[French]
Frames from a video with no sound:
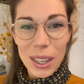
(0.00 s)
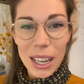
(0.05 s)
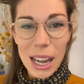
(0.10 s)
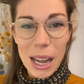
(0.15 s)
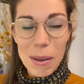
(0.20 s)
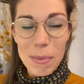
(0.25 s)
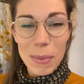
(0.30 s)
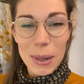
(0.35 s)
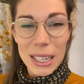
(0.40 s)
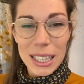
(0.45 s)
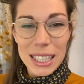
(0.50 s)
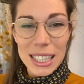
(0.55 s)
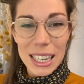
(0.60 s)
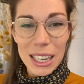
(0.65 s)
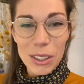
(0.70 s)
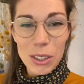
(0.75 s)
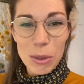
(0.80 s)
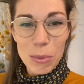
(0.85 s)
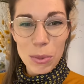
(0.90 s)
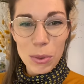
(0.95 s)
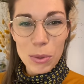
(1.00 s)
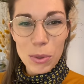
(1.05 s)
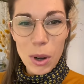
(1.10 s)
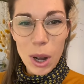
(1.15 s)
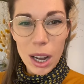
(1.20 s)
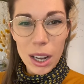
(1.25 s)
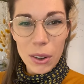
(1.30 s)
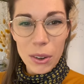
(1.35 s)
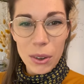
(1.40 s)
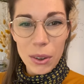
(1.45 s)
un plaisir de
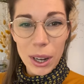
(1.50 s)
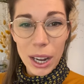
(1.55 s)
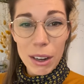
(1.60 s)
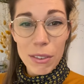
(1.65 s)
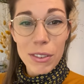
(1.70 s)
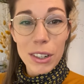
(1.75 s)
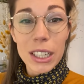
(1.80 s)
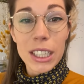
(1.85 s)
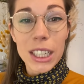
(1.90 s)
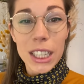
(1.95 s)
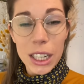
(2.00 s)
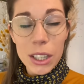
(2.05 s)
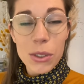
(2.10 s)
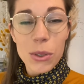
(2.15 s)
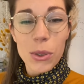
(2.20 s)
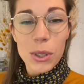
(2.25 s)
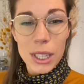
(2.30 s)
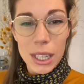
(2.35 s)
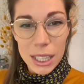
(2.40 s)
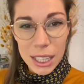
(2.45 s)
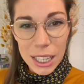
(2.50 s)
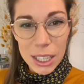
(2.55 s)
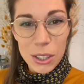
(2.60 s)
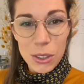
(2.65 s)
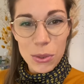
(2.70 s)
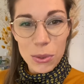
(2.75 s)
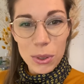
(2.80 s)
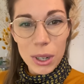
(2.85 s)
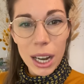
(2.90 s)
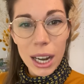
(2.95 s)
pouvoir réfléchir sur cette
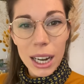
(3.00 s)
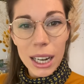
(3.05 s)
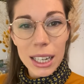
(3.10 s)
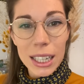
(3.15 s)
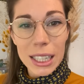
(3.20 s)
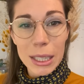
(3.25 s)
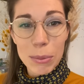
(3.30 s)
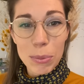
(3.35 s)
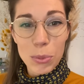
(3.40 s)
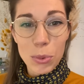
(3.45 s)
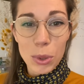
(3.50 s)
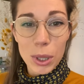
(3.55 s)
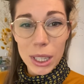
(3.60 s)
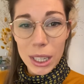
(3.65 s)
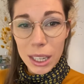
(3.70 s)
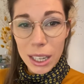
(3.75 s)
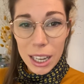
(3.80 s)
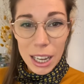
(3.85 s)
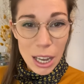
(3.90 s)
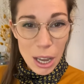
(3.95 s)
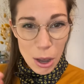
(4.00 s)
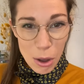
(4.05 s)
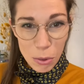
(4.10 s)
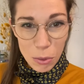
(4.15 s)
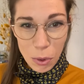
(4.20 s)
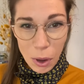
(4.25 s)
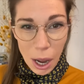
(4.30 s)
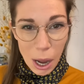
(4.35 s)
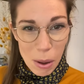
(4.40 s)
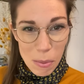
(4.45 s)
question-là et puis
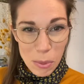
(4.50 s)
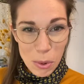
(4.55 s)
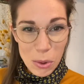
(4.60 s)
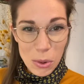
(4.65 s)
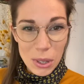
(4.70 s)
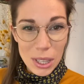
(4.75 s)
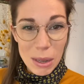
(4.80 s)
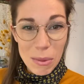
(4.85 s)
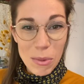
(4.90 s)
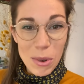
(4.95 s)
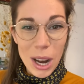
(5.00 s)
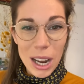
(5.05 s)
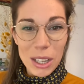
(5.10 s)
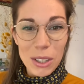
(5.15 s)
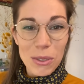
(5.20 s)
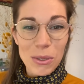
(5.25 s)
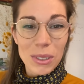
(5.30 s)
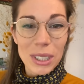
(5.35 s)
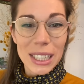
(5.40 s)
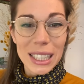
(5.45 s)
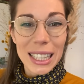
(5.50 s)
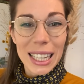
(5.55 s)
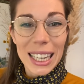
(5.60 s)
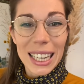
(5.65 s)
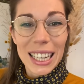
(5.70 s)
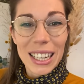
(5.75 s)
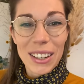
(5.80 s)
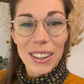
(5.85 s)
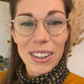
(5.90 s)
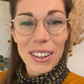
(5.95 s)
faire un peu une émulation
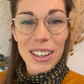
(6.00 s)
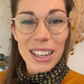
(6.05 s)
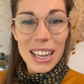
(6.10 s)
d'idées,